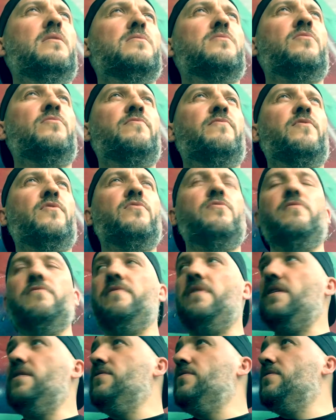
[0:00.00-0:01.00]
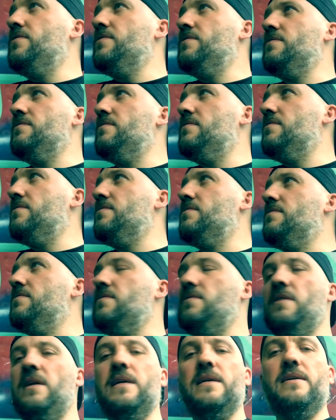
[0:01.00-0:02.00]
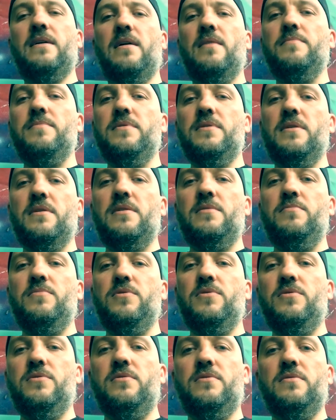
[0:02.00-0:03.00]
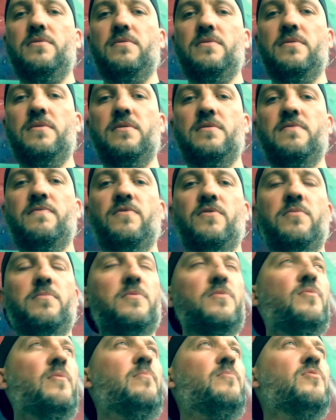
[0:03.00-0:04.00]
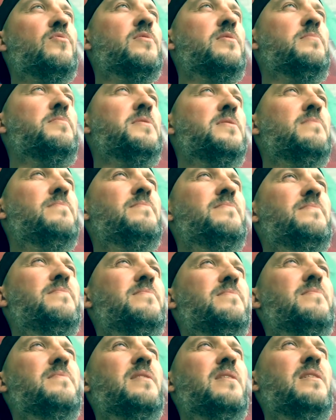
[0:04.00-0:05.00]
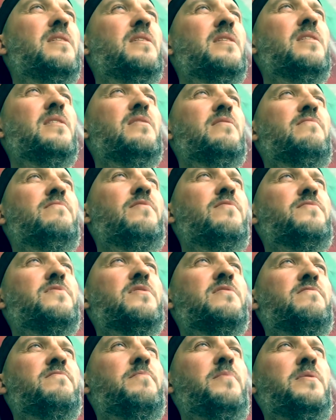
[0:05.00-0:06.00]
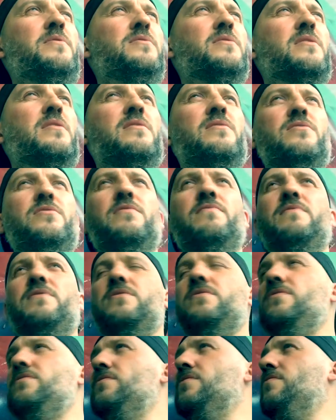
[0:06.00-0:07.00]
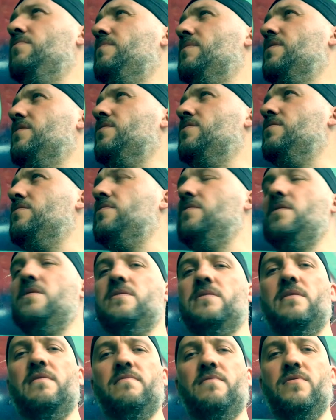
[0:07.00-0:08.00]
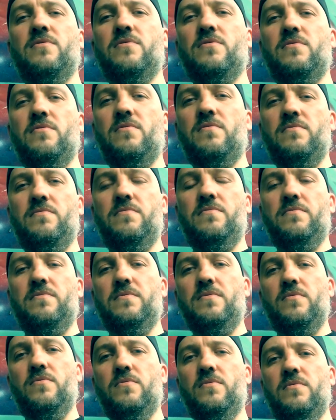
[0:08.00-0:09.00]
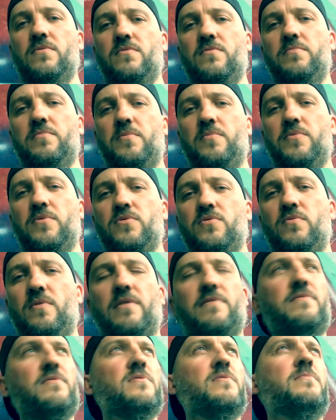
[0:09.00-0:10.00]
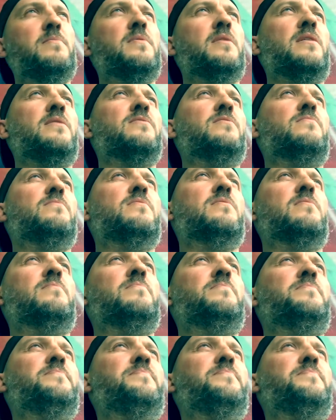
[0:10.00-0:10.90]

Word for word: skonfrontowali się z lękami jakimiś swoimi głębokimi, wówczas w momencie, kiedy się właśnie dzieją takie rzeczy na zewnątrz, to e, po prostu łatwiej sobie radzą z tym.